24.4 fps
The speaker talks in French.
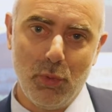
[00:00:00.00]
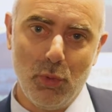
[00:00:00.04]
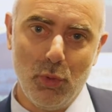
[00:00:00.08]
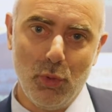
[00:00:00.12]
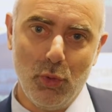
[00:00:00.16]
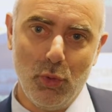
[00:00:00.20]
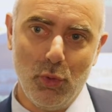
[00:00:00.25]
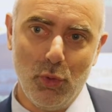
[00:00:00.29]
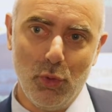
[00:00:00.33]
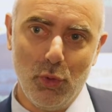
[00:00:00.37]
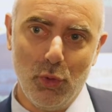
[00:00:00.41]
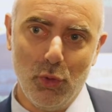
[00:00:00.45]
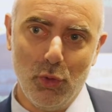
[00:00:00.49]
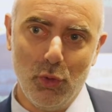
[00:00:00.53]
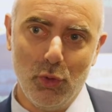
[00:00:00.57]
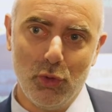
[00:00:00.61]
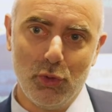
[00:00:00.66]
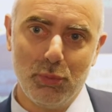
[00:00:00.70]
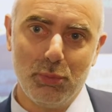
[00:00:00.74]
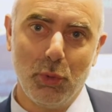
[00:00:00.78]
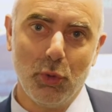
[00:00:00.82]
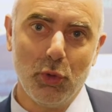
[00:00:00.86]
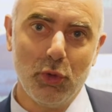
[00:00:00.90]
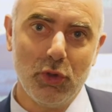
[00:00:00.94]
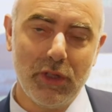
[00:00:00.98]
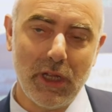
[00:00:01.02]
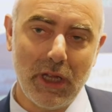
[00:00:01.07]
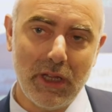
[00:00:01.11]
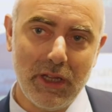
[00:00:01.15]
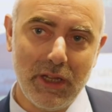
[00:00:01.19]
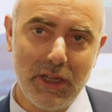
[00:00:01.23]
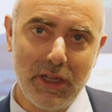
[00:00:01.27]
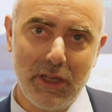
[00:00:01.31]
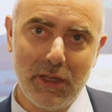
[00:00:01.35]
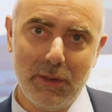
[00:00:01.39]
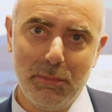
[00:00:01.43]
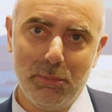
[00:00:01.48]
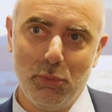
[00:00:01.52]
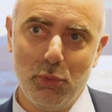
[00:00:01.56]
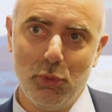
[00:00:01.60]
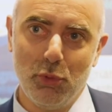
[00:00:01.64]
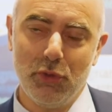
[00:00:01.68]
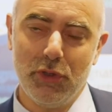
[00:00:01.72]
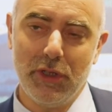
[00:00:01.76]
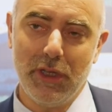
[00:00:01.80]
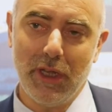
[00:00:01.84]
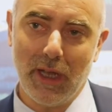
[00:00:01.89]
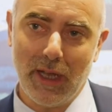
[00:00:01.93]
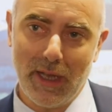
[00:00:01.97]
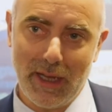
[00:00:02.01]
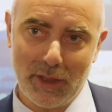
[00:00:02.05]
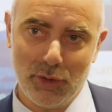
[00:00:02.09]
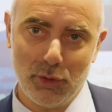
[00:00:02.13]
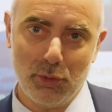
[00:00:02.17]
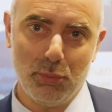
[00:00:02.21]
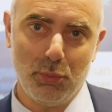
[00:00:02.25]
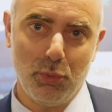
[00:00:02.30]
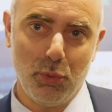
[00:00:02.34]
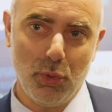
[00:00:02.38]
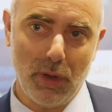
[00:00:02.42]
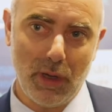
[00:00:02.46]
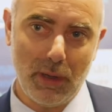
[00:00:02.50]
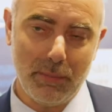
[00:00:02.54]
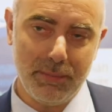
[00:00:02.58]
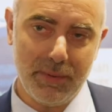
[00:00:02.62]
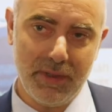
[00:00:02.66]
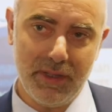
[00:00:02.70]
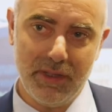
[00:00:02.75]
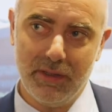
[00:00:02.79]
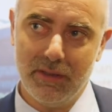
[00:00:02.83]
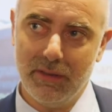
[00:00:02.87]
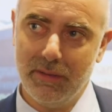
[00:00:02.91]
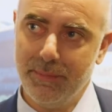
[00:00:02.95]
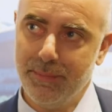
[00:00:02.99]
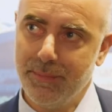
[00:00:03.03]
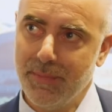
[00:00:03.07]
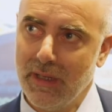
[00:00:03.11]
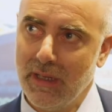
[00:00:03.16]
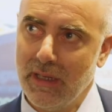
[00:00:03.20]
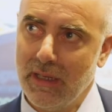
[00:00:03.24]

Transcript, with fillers: plus spontanées, plus directes, plus rapides.